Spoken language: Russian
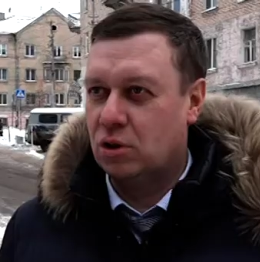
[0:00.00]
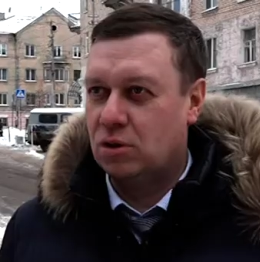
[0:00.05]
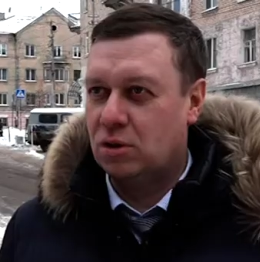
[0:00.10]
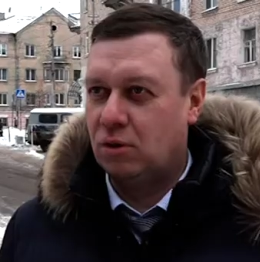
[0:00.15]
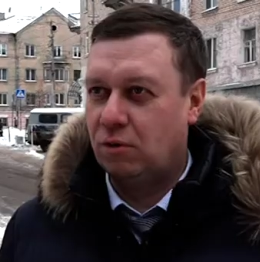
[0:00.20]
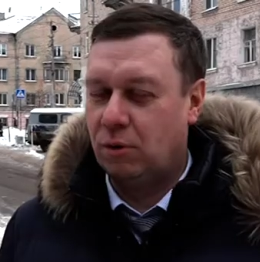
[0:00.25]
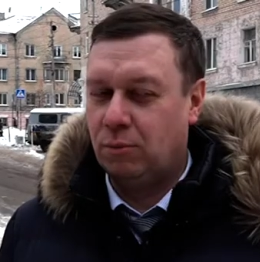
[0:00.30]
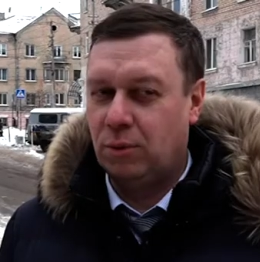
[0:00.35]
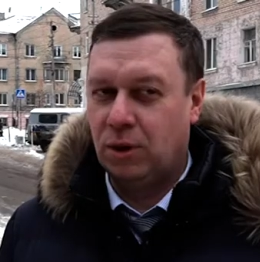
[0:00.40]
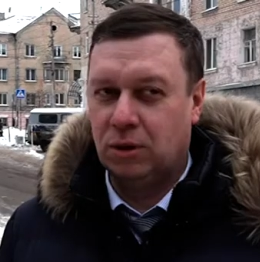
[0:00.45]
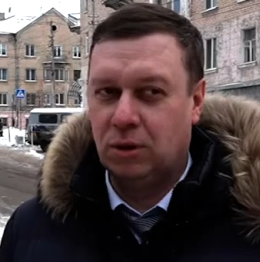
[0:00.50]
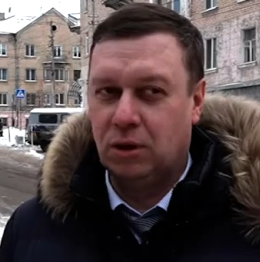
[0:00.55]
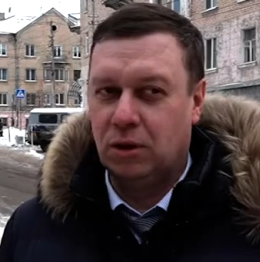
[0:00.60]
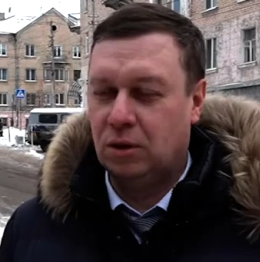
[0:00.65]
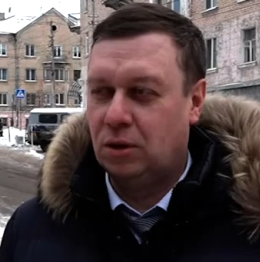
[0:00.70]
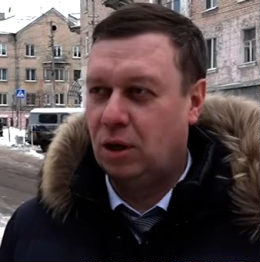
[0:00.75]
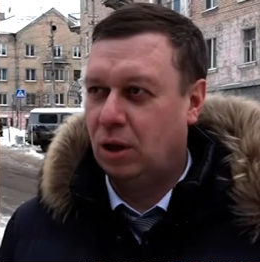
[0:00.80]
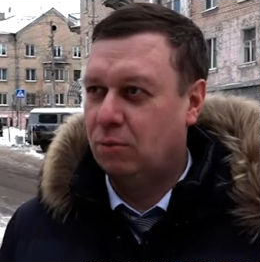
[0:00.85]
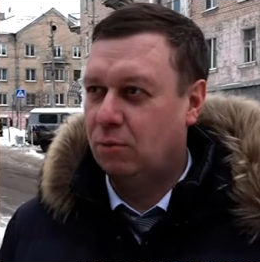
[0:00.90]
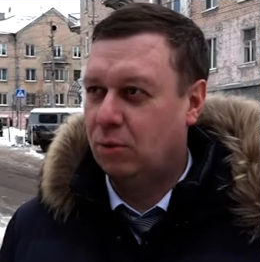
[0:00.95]
Современные
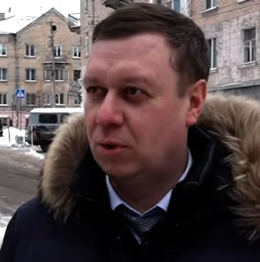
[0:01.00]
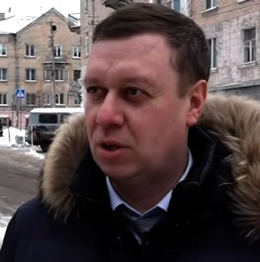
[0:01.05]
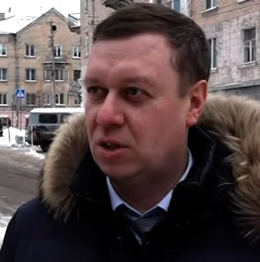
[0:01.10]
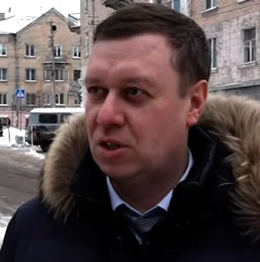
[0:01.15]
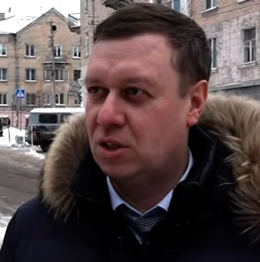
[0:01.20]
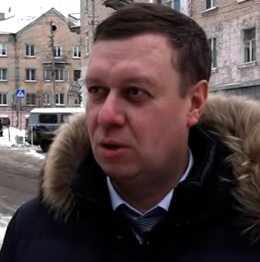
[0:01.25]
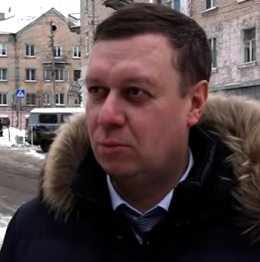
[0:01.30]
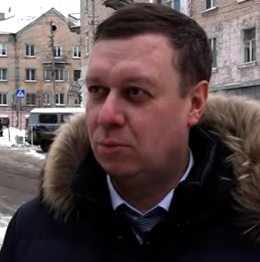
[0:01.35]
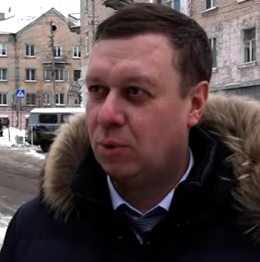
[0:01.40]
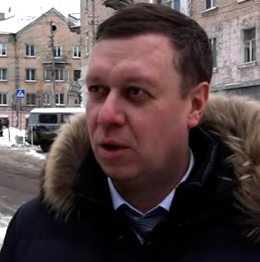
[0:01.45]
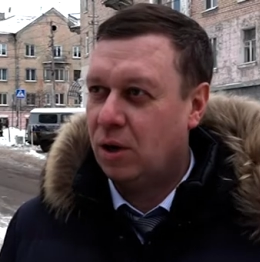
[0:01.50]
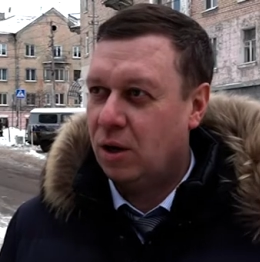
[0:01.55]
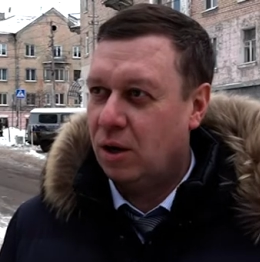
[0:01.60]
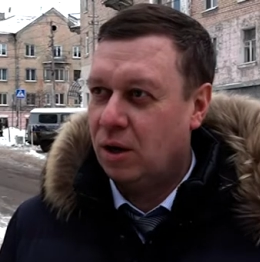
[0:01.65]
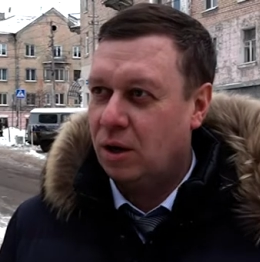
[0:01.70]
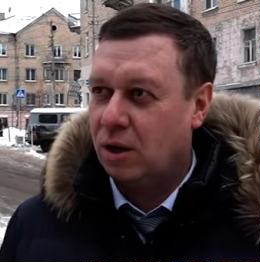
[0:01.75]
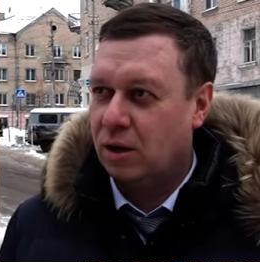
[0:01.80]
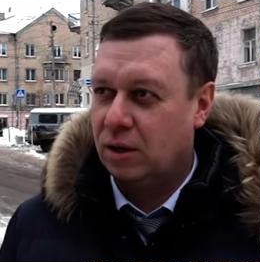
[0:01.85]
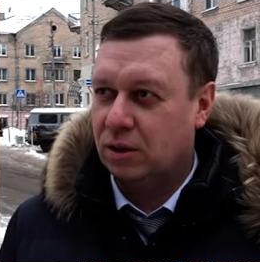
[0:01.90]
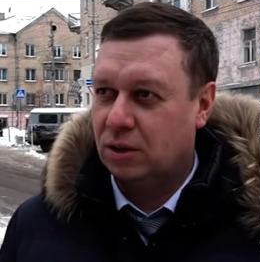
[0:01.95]
требования СНИП
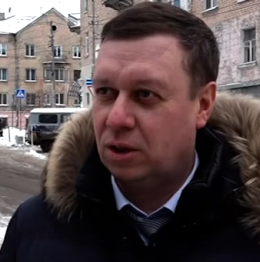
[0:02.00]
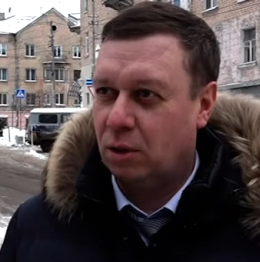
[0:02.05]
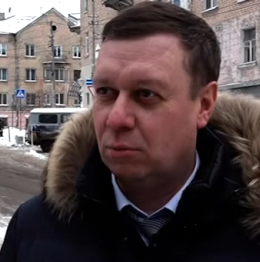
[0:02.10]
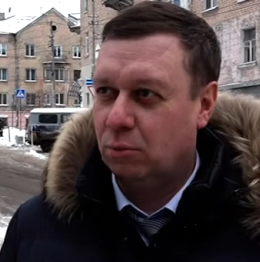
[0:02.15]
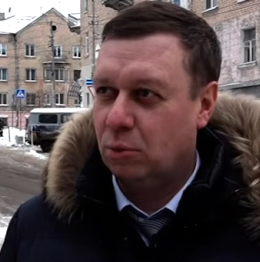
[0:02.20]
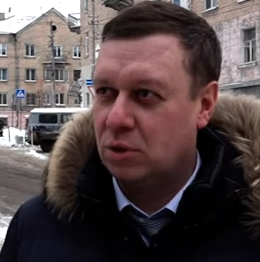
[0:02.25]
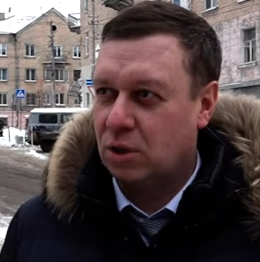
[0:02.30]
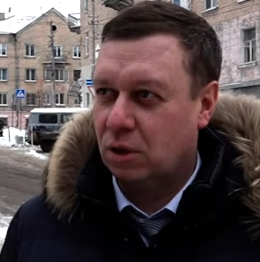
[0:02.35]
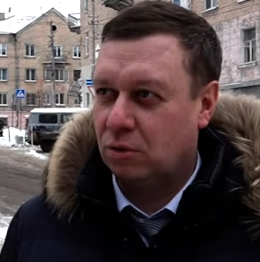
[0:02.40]
а, требуют,